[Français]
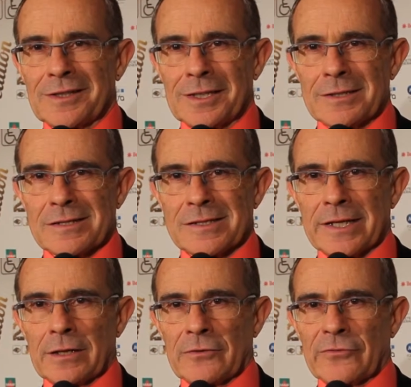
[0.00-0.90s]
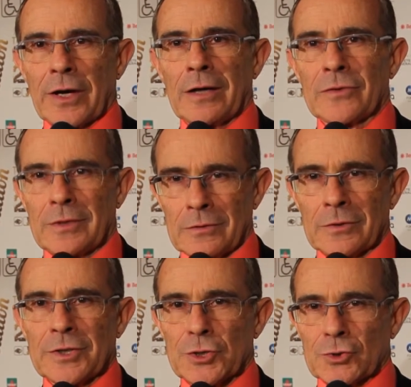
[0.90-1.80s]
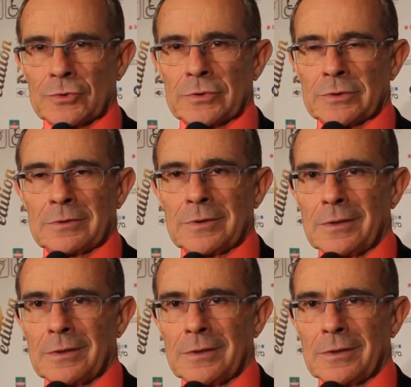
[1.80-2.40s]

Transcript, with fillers: qui est nécessaire, faire entendre les choses,